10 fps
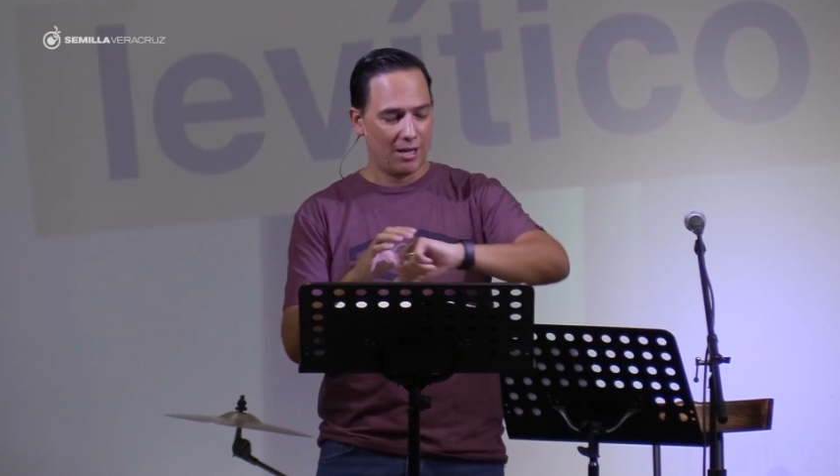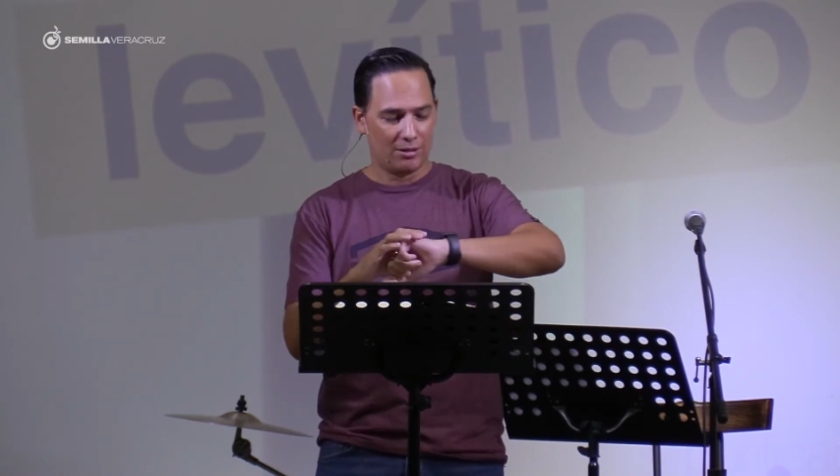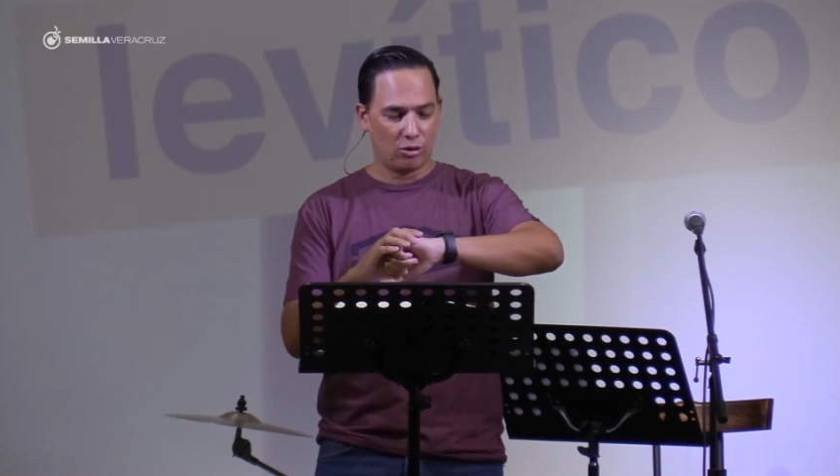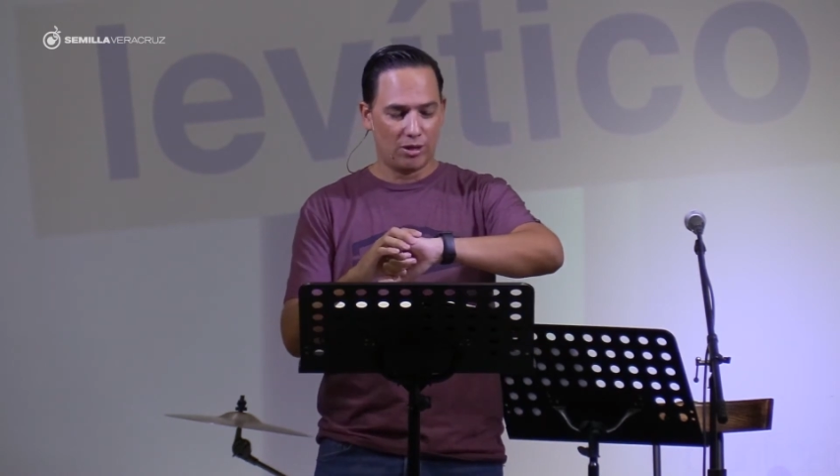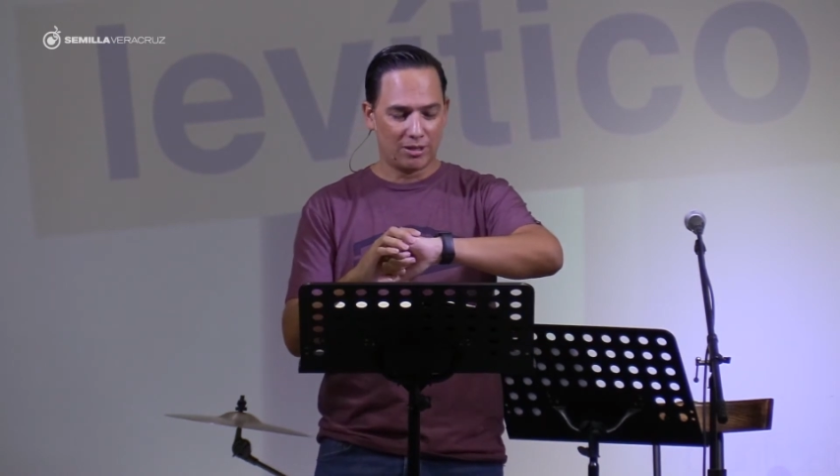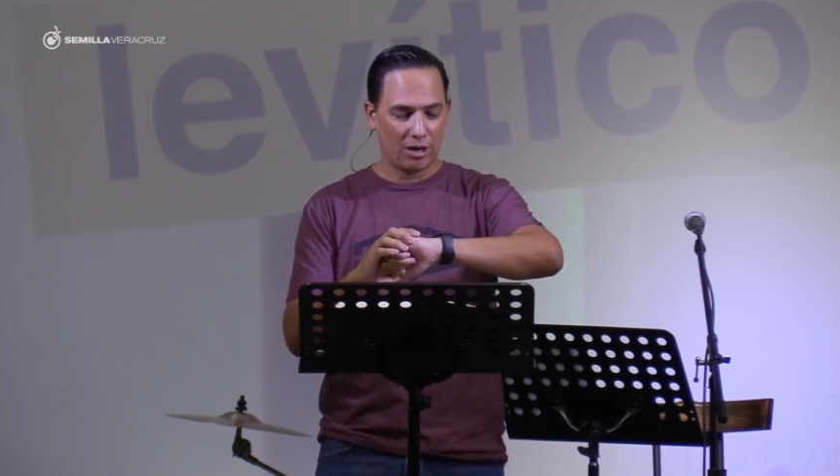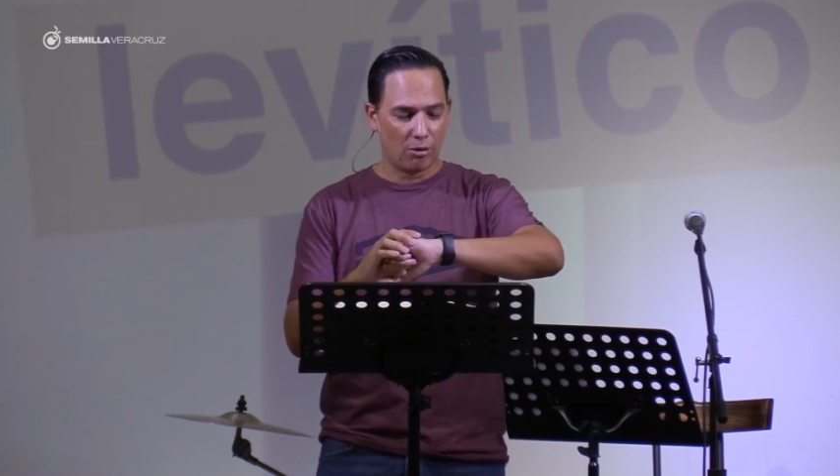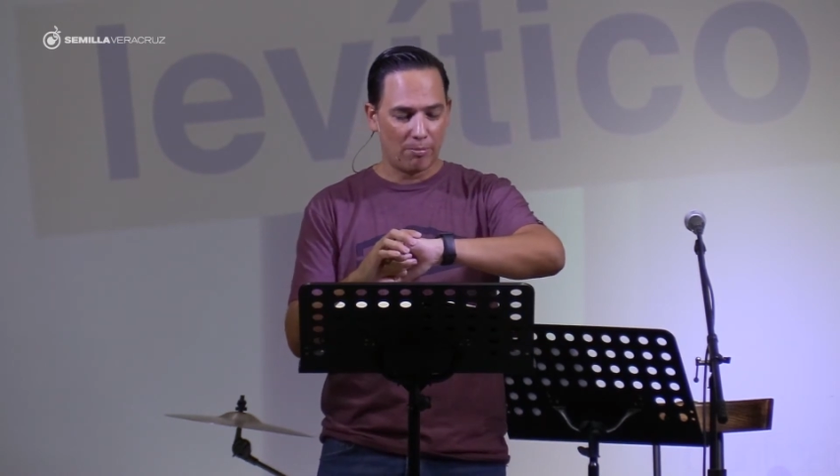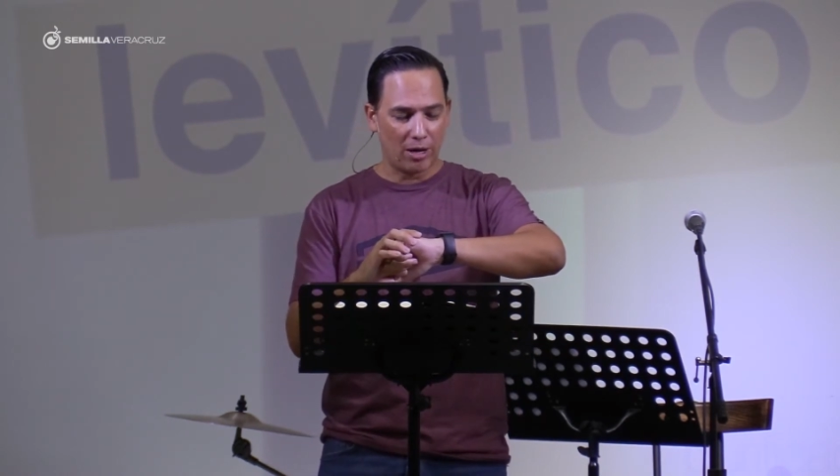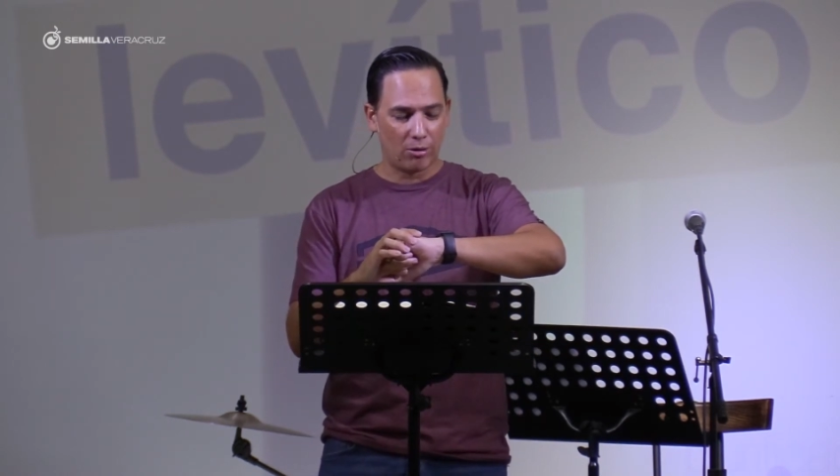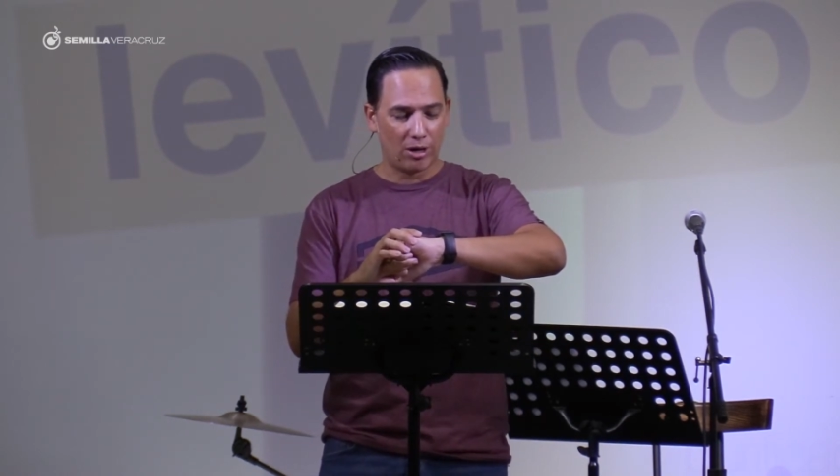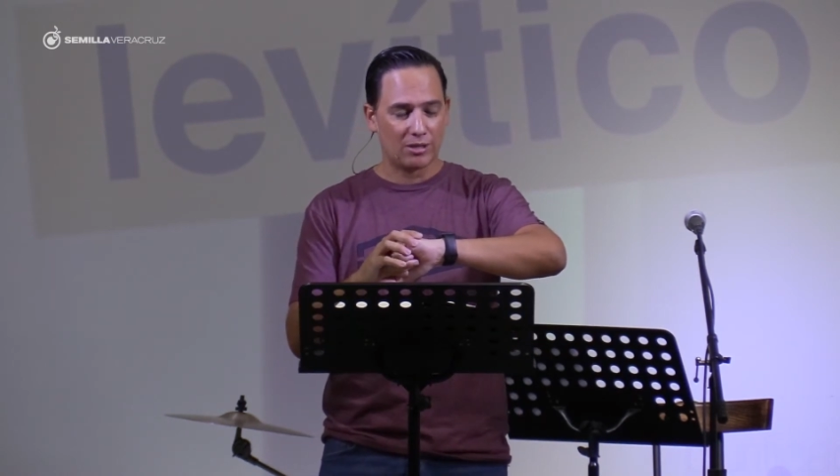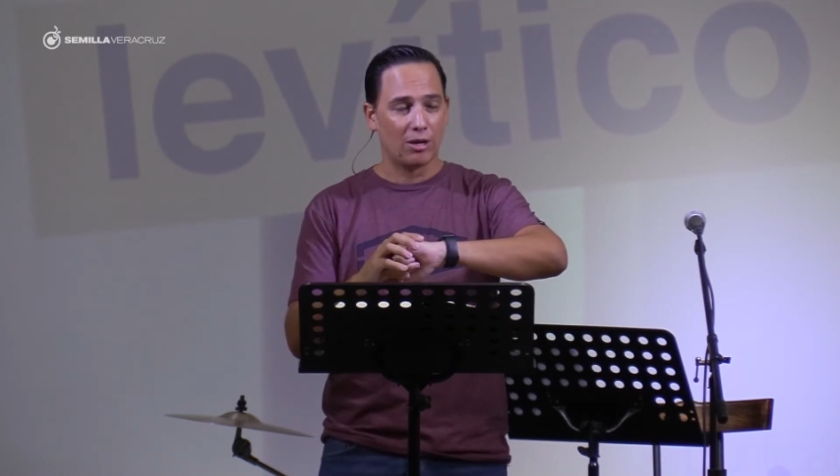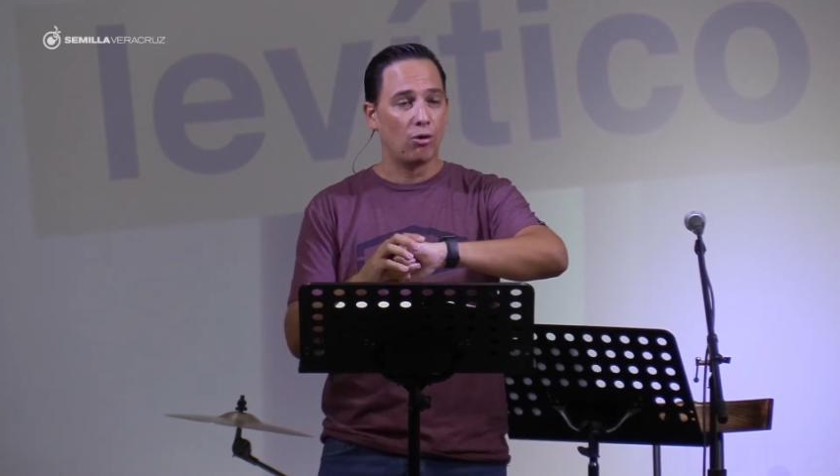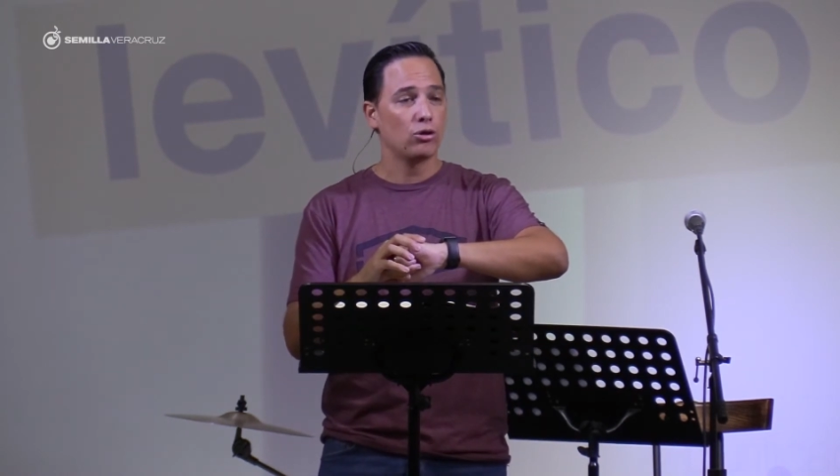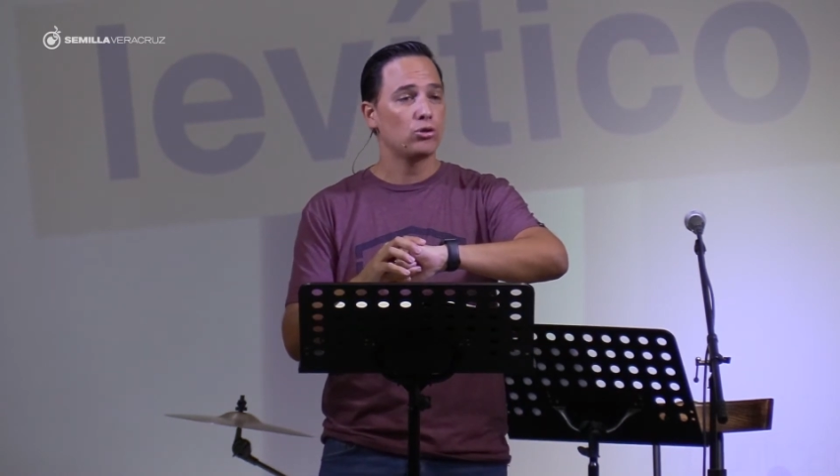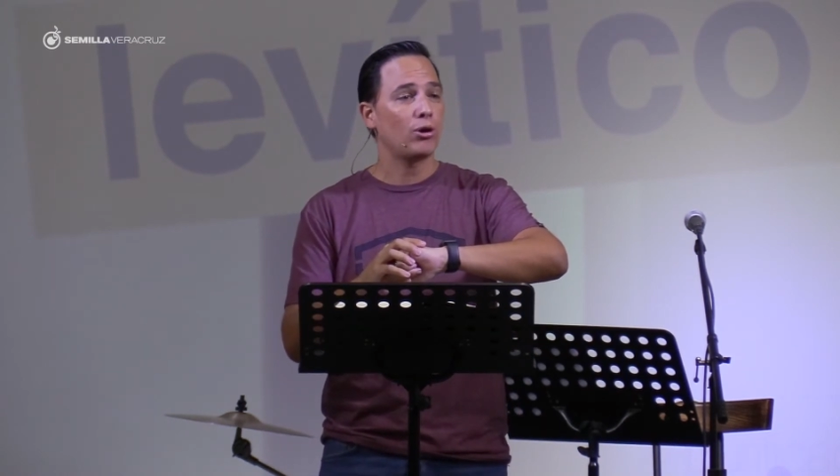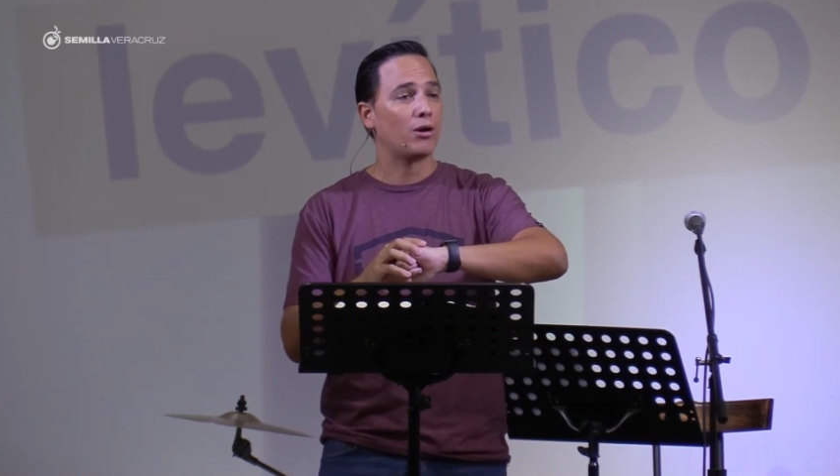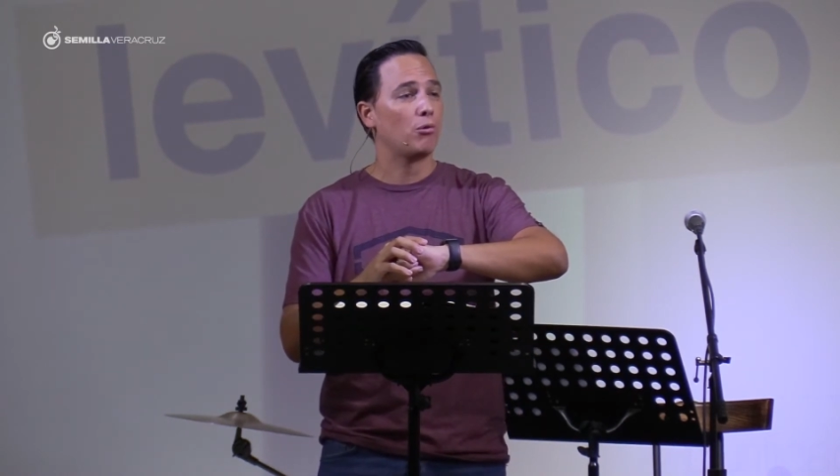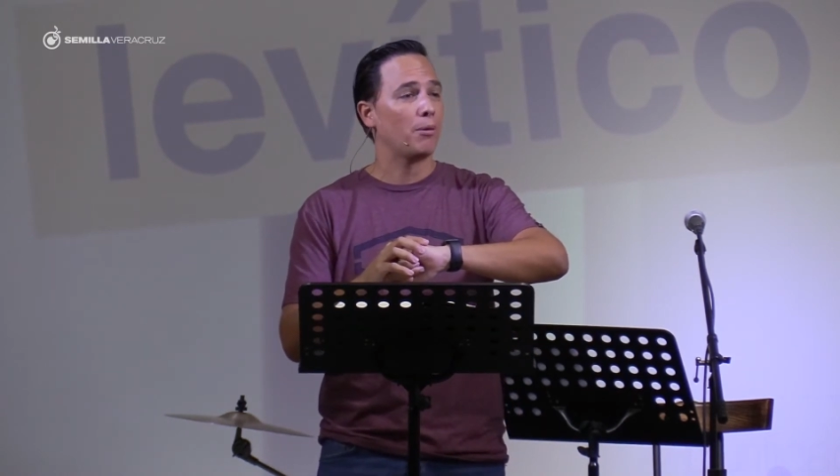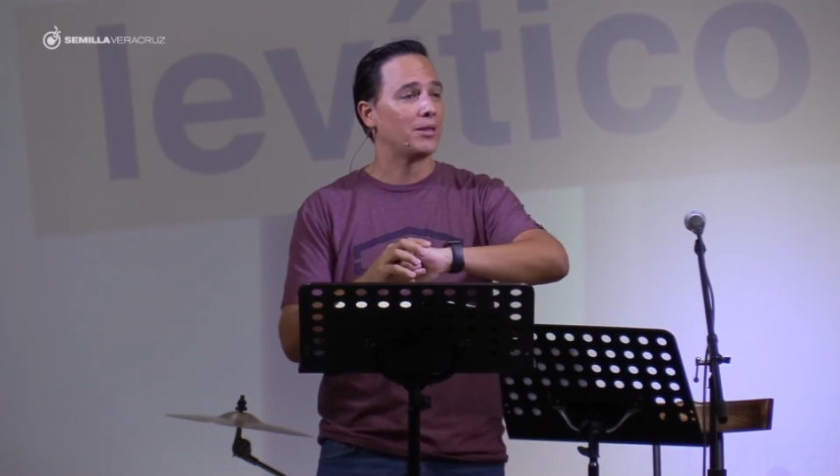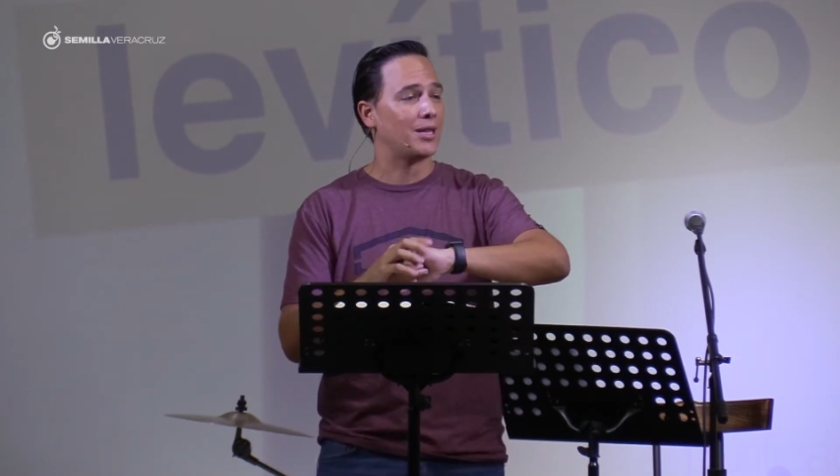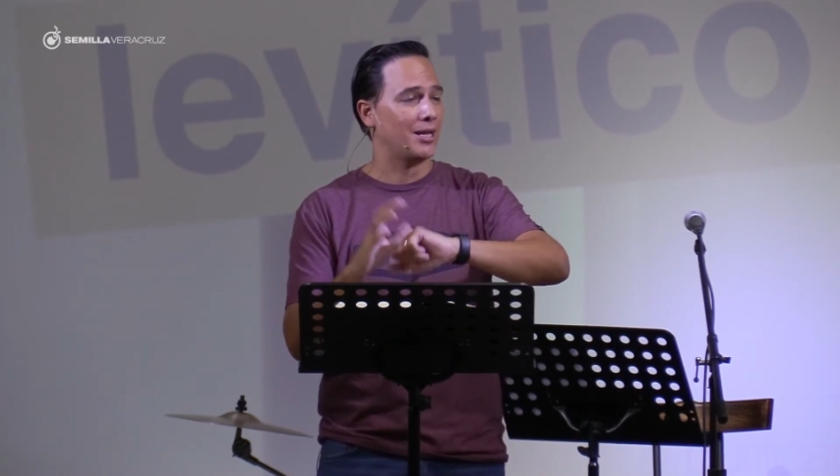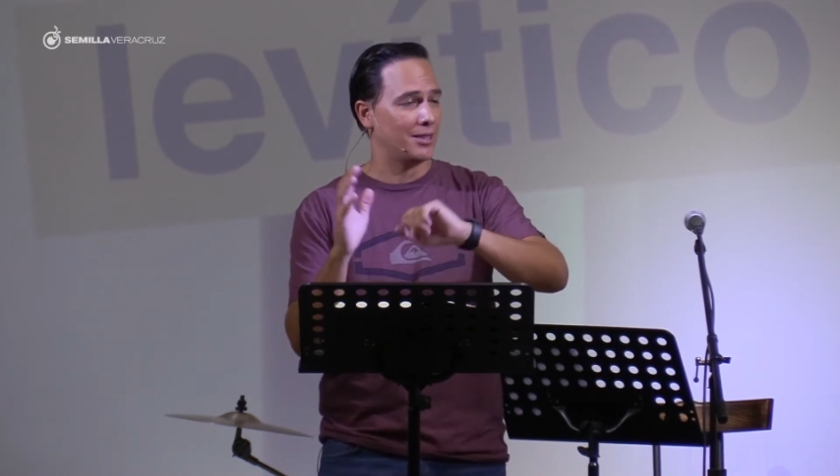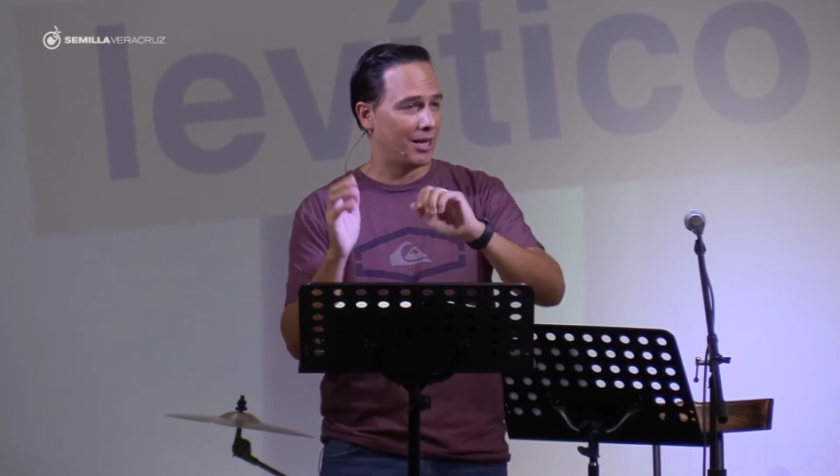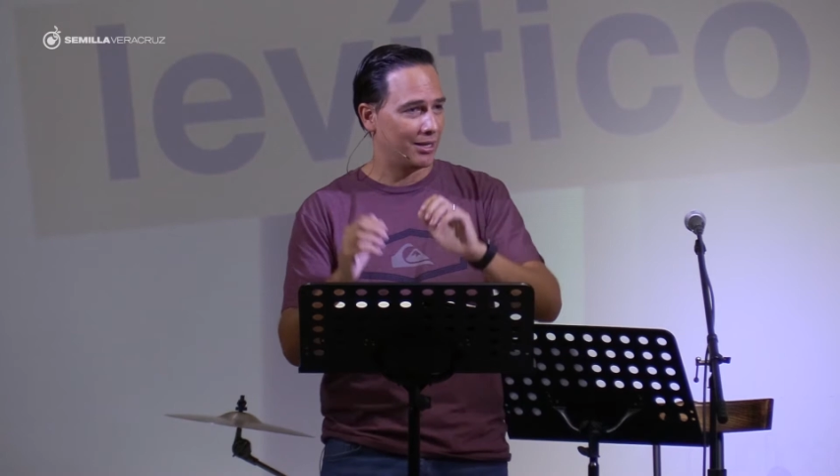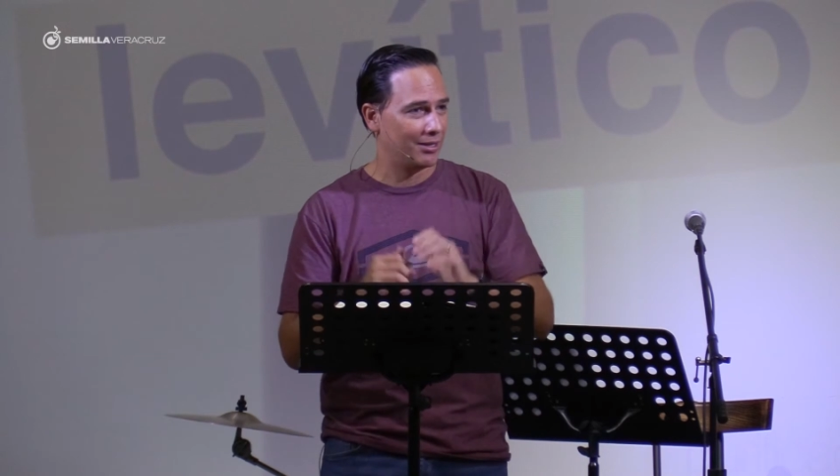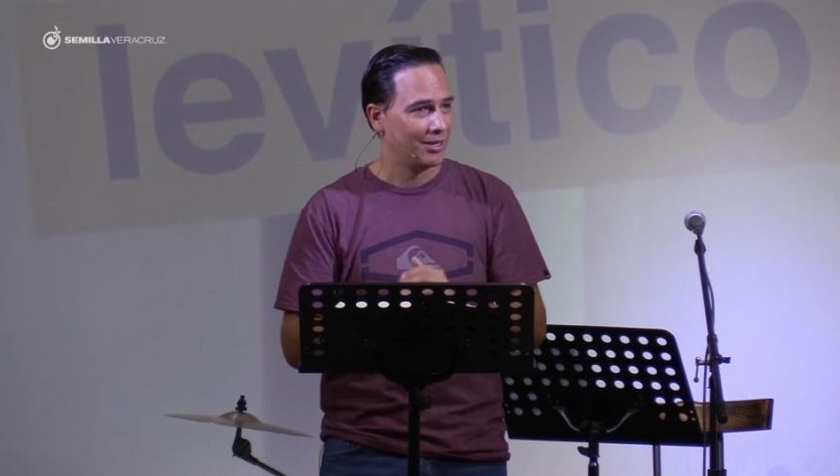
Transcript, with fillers: soy cristiano miércoles de 8 a 9.30